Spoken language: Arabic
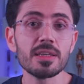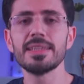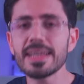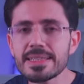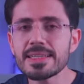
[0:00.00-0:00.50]

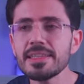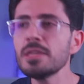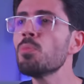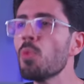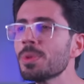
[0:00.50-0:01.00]
ده يا سيدي
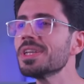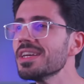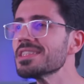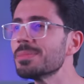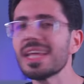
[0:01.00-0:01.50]
ممكن
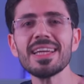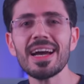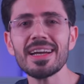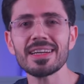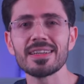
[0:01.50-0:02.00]
يحصل من اي
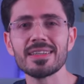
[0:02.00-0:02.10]
حاجه